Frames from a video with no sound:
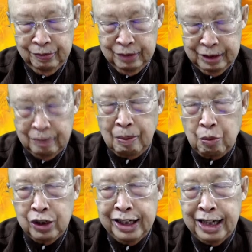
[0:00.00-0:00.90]
สำหรับบุ
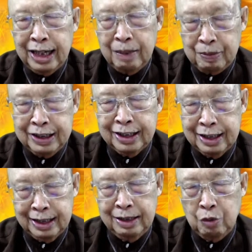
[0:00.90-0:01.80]
เทียนอันประเสริฐ
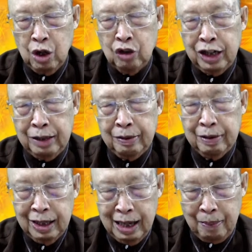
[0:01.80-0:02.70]
ที่พวกเขาได้
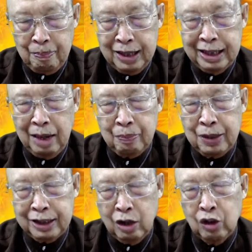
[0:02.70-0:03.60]
รับมาจากพระ
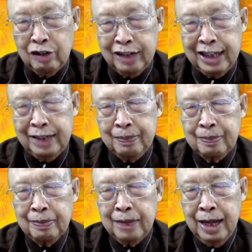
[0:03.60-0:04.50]
เจ้าในวันนี้
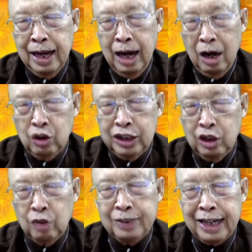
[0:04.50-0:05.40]
เฮาสิรว
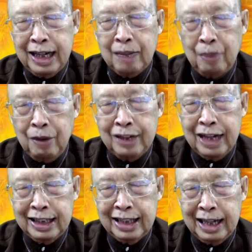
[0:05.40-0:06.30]
มใจกันภาวนา
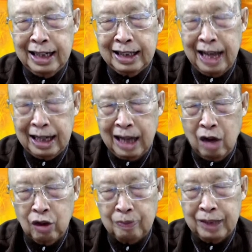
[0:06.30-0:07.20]
ที่ทานให้ทานกล่าว
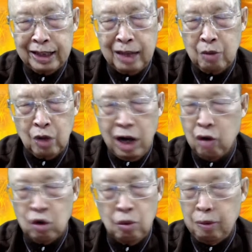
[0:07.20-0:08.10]
นำถ้าท่านบอกล่าวข
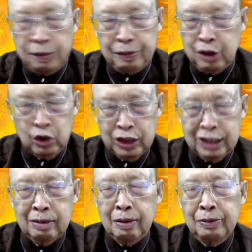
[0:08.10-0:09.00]
อบ่เป็นประโยชน์อย่าง
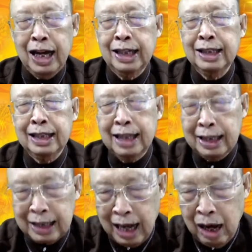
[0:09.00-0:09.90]
สำหรับทานถ้าทาน
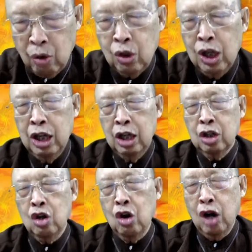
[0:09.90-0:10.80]
กล่าว
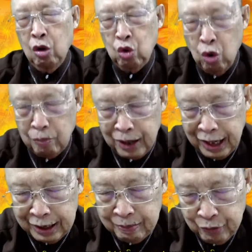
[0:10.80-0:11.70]
ก็เขารวมกัน
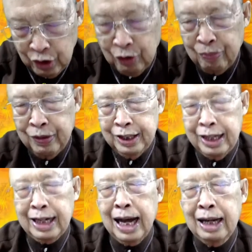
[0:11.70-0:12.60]
เนาะใน
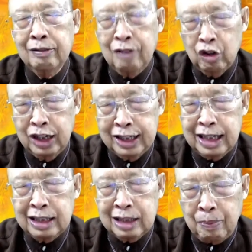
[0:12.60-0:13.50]
การบอกนะอาจาร
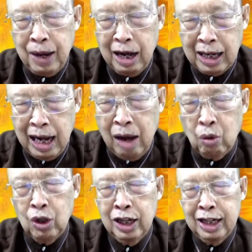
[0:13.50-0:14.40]
ย์จะพากล่าว
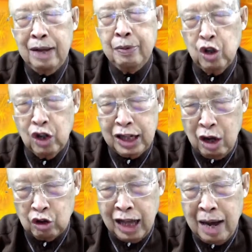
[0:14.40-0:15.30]
และพี่น้องกล่าว
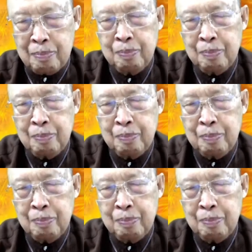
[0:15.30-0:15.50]
ตาม